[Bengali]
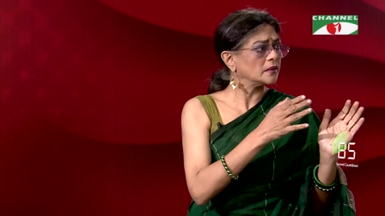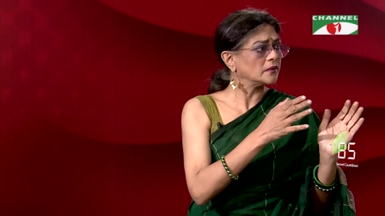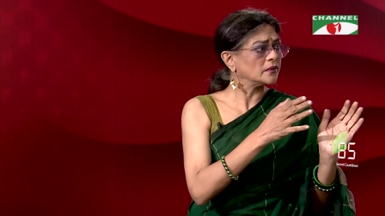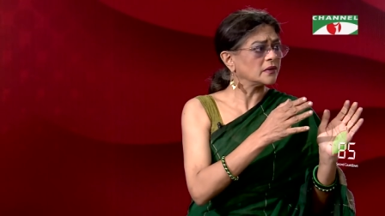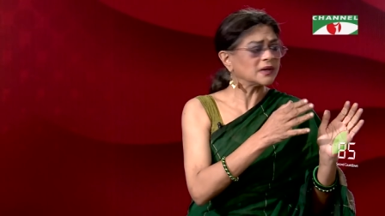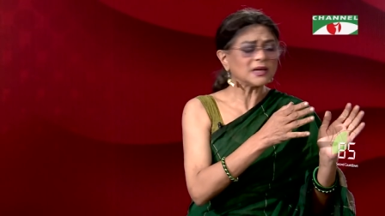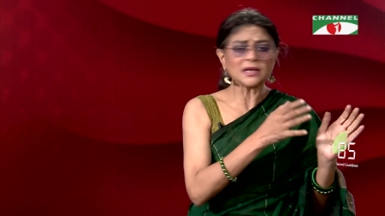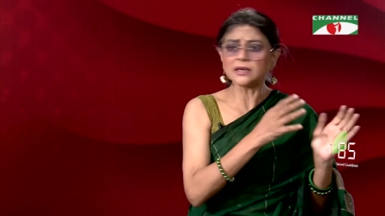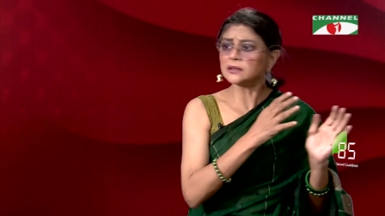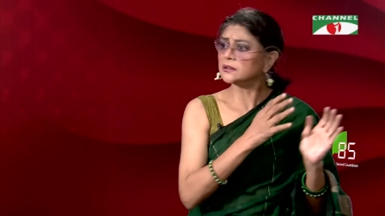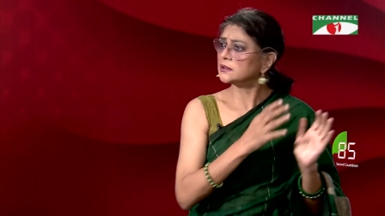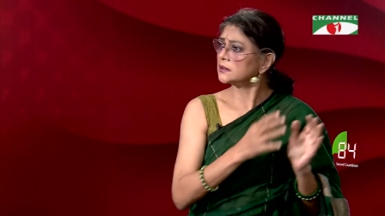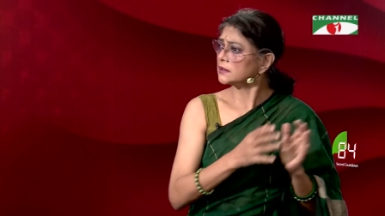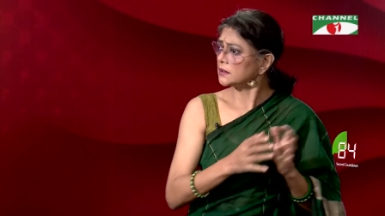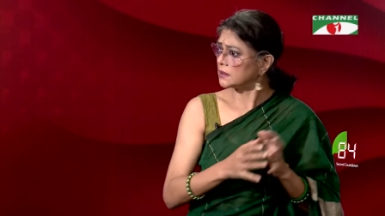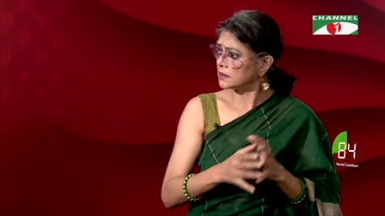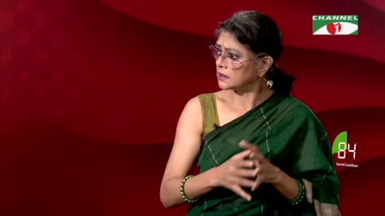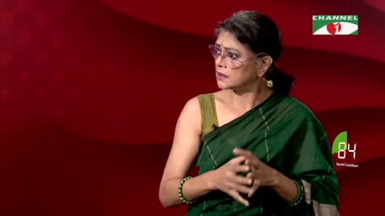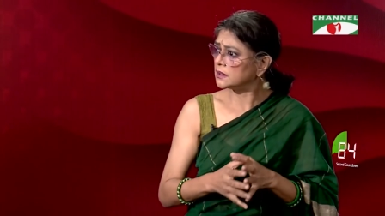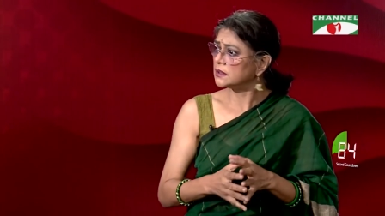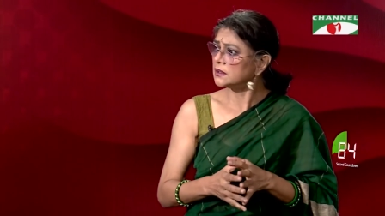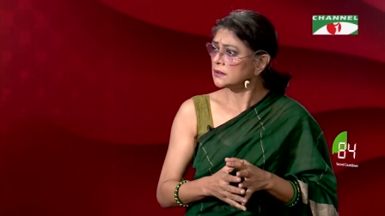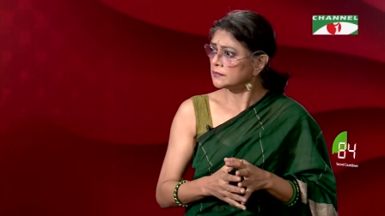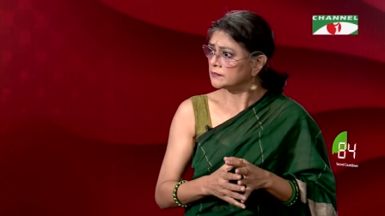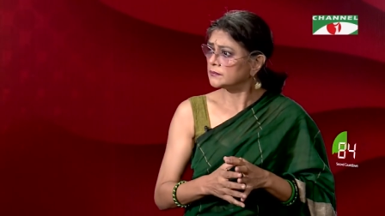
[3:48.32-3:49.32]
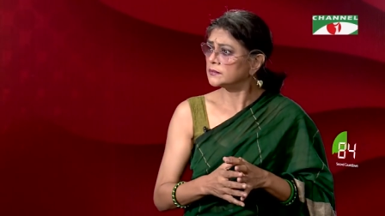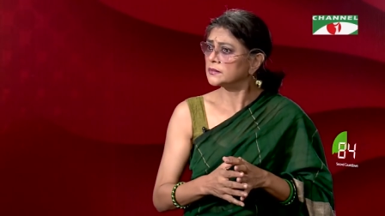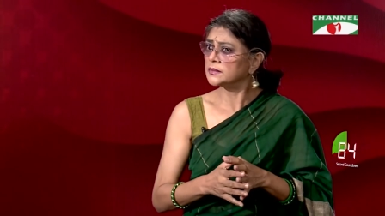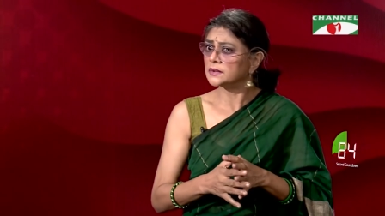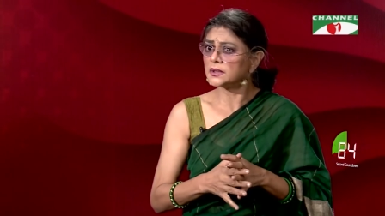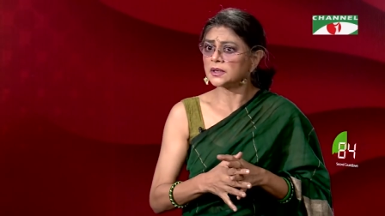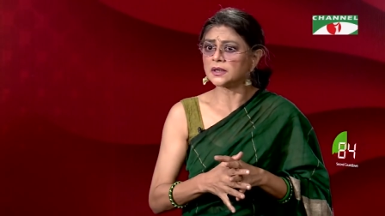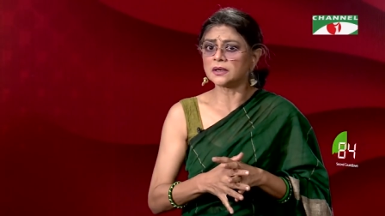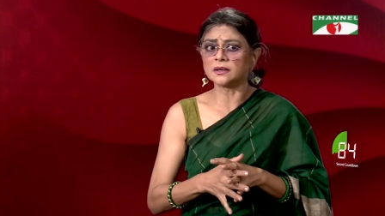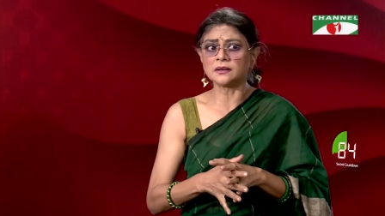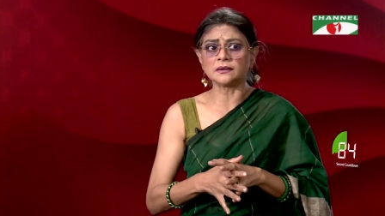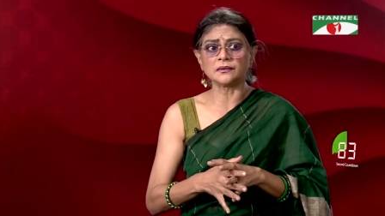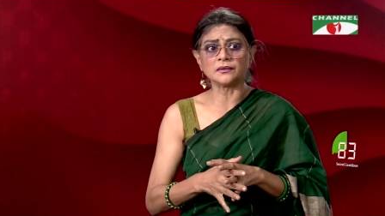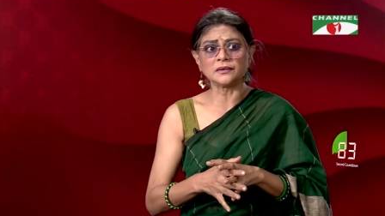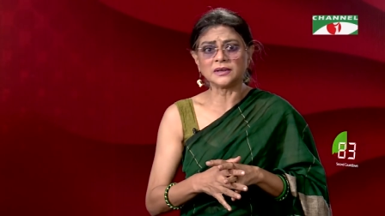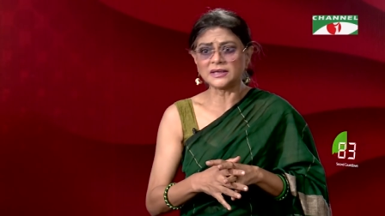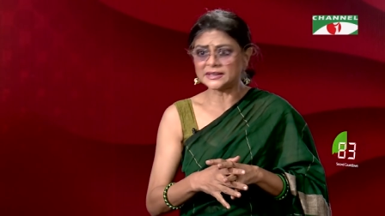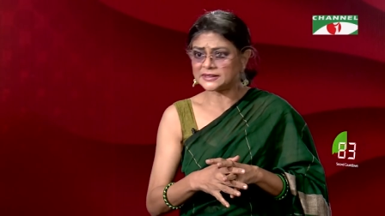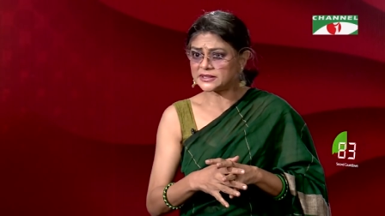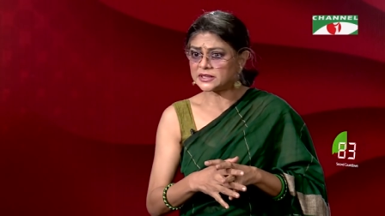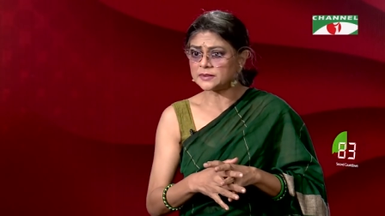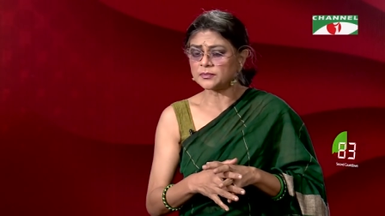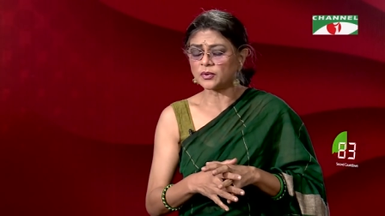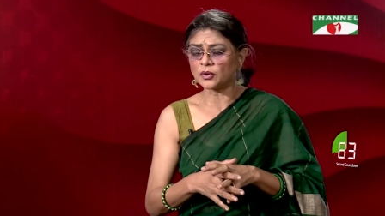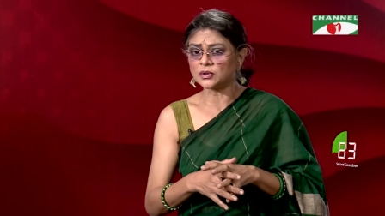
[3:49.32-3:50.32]
রিয়েল
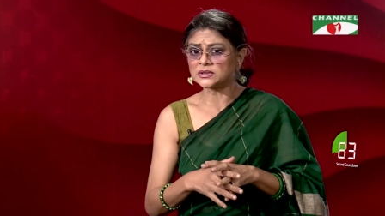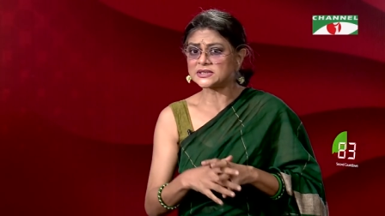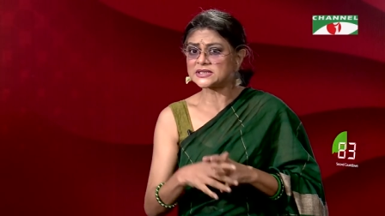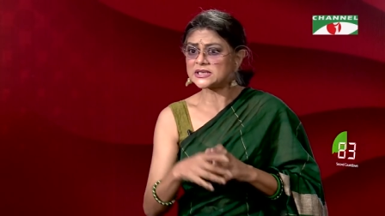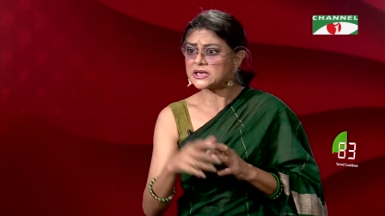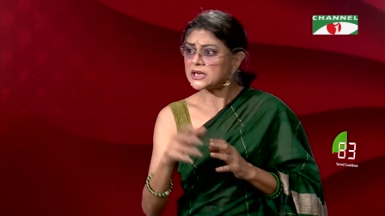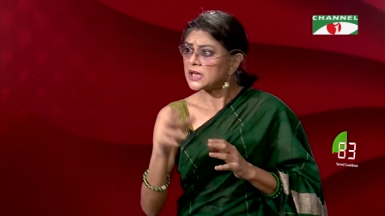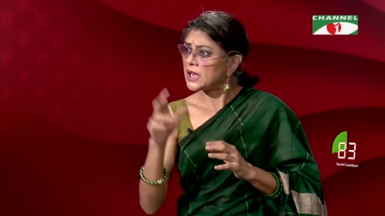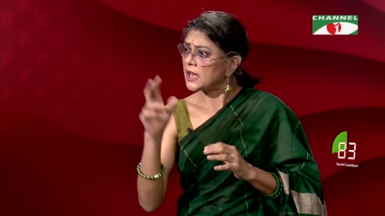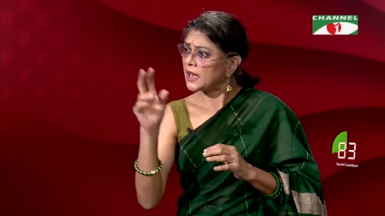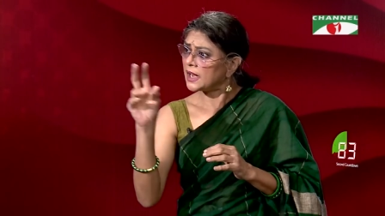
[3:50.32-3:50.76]
লিটি বলছি